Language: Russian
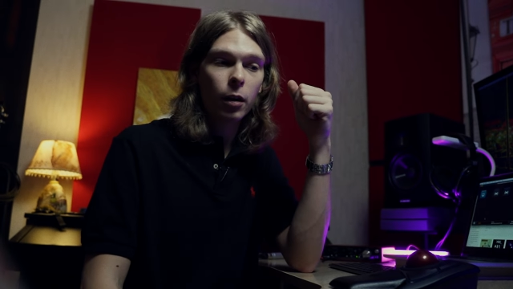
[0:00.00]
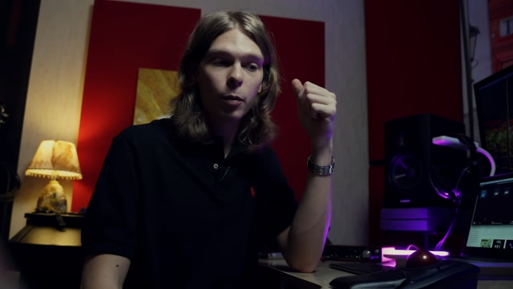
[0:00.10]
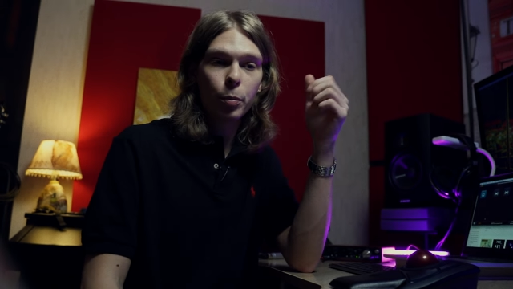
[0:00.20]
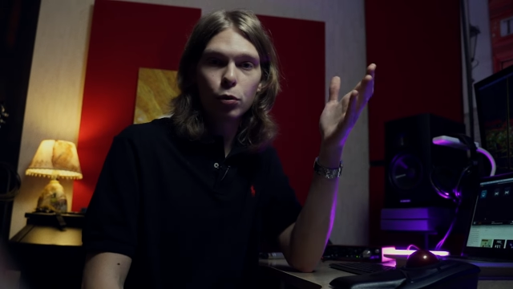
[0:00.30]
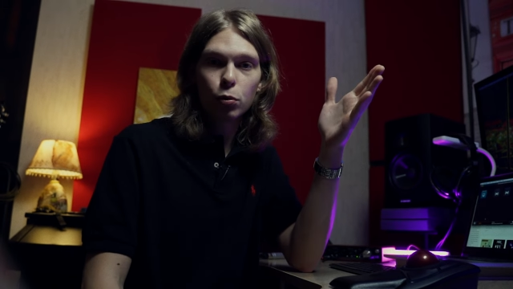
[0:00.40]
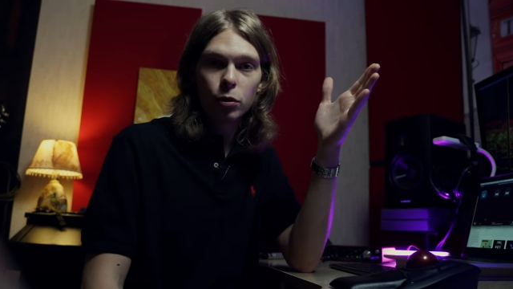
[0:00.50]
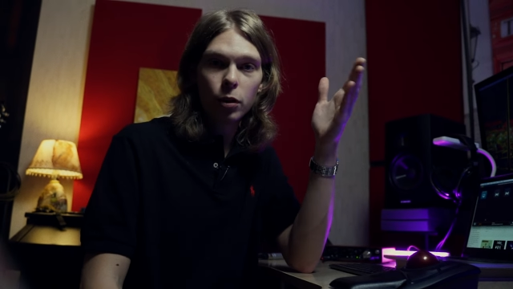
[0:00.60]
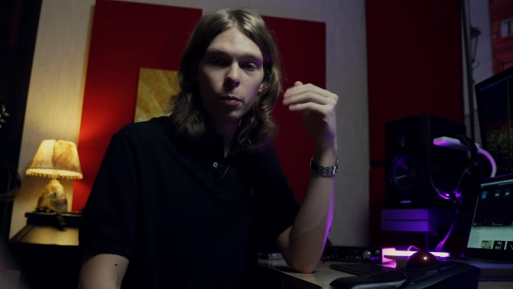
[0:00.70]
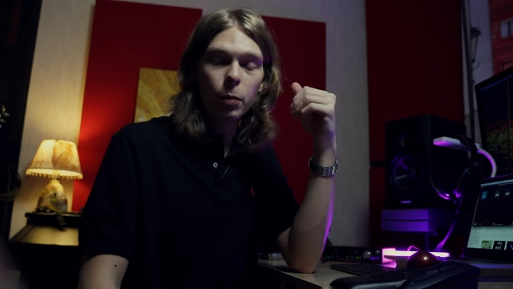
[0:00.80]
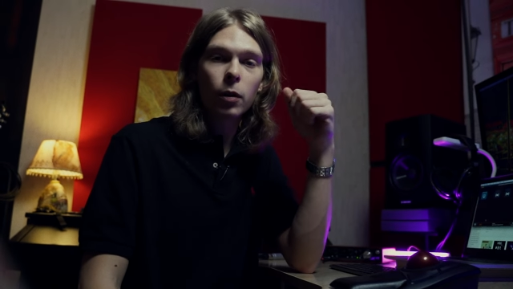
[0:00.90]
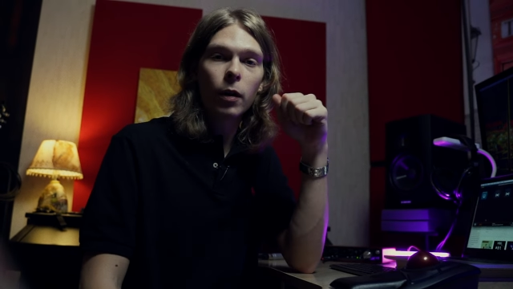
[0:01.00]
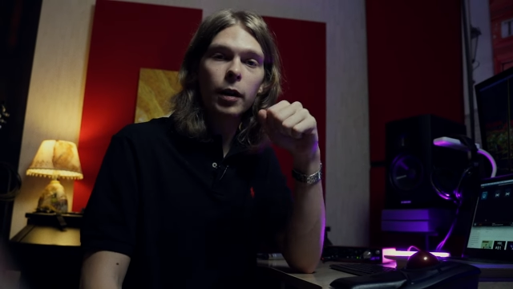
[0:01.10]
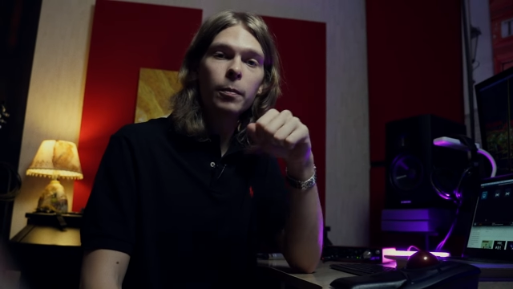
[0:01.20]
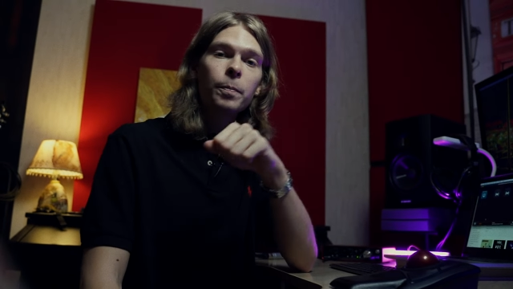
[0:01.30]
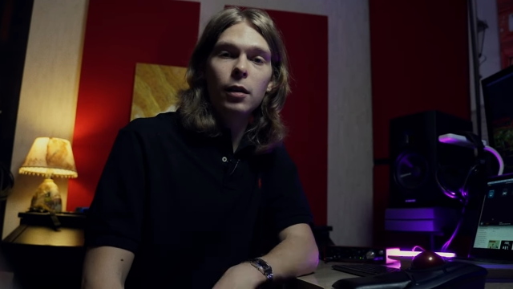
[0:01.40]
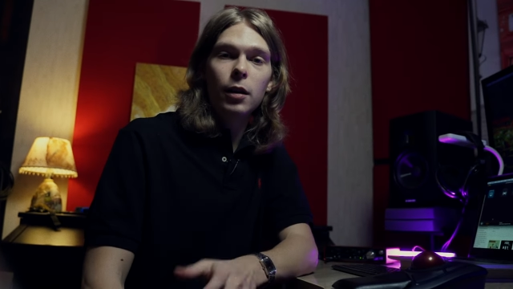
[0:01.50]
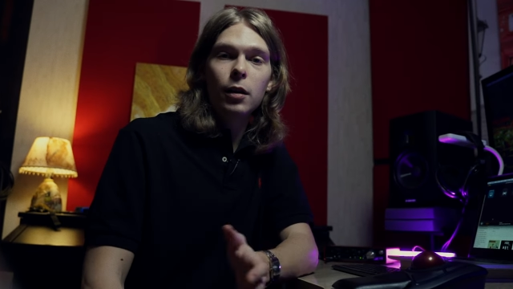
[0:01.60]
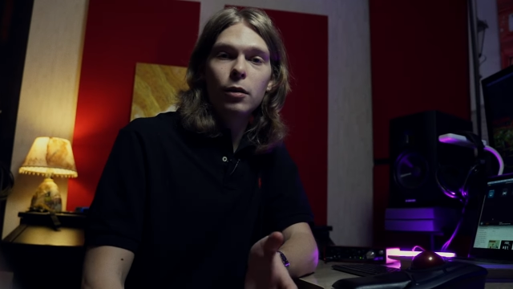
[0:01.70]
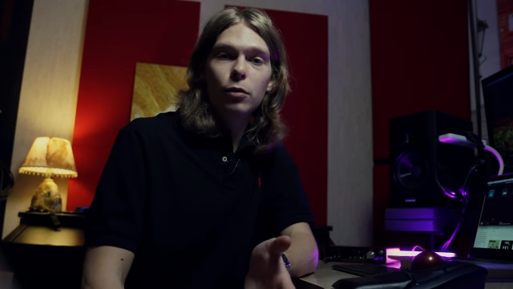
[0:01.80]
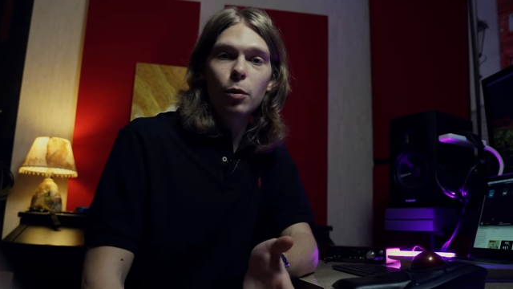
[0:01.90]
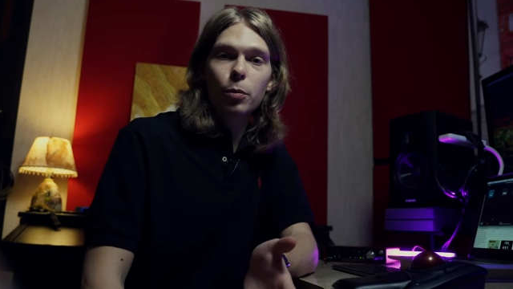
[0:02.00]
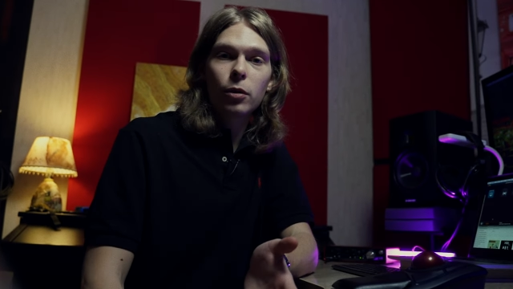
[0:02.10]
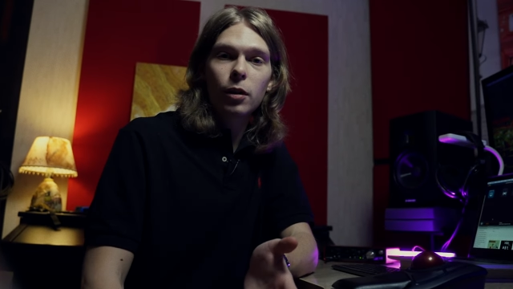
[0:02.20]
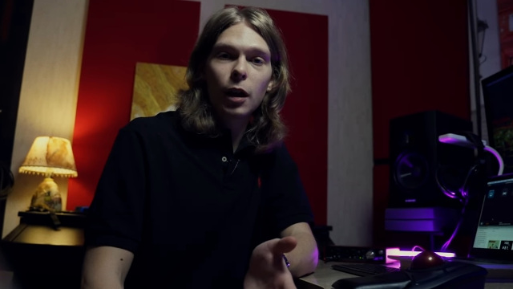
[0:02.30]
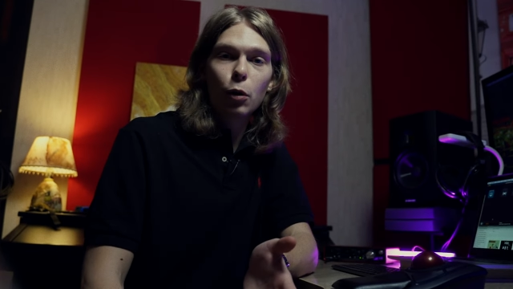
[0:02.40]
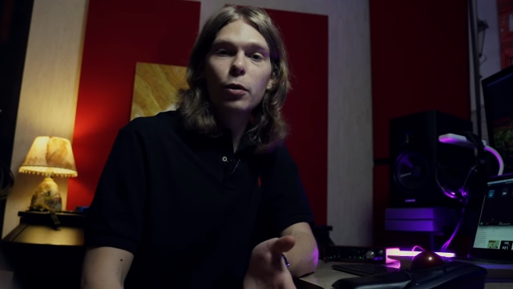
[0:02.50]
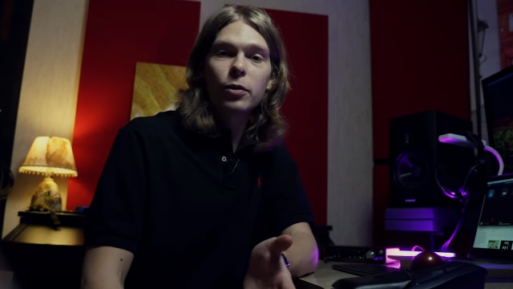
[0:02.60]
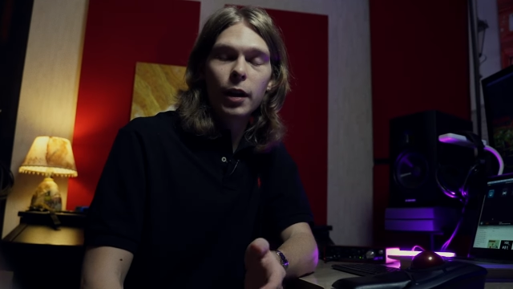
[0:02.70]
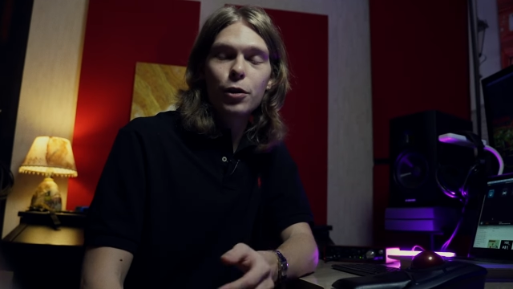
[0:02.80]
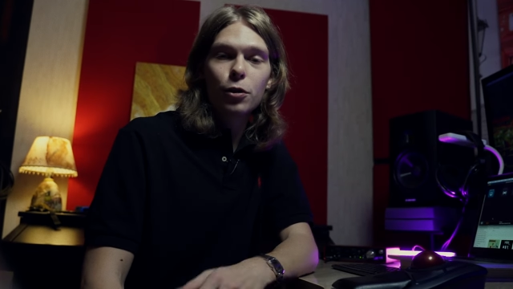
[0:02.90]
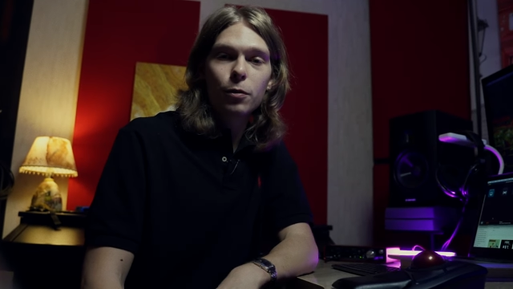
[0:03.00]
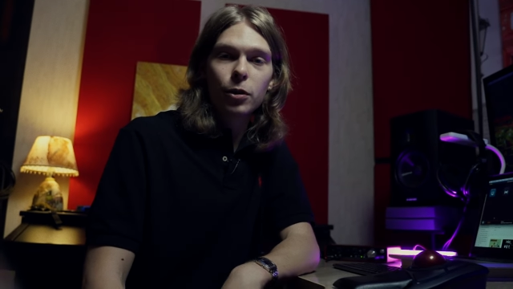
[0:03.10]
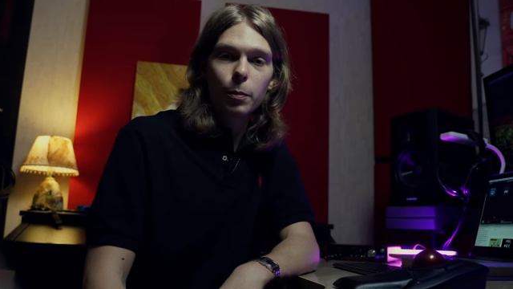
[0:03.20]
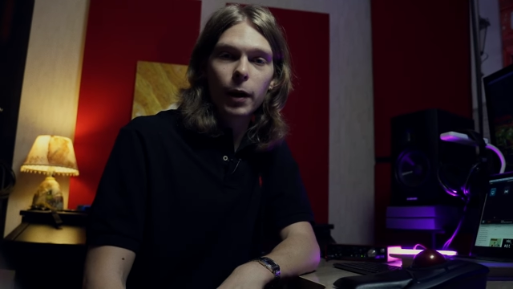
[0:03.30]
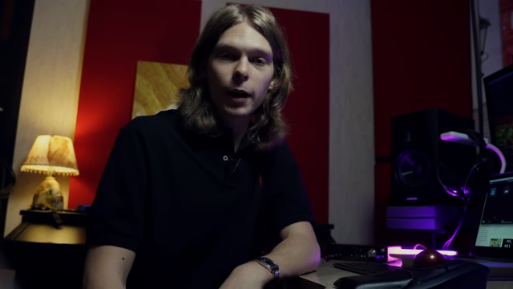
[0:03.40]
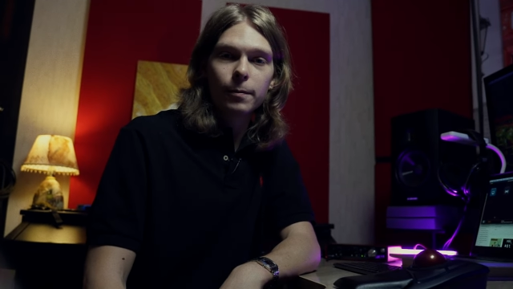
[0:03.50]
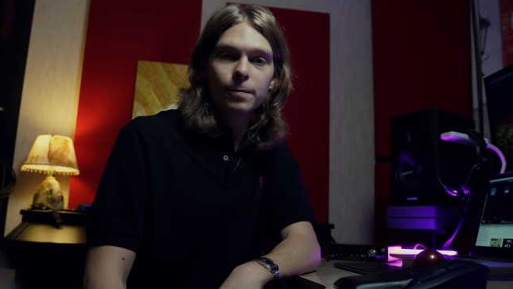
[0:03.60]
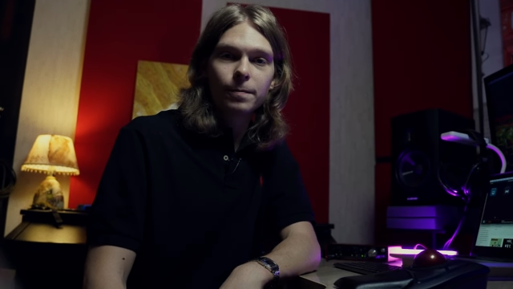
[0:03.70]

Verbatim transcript: А, подискутируем, поговорим. И, собственно, до новых встреч. Всем пока.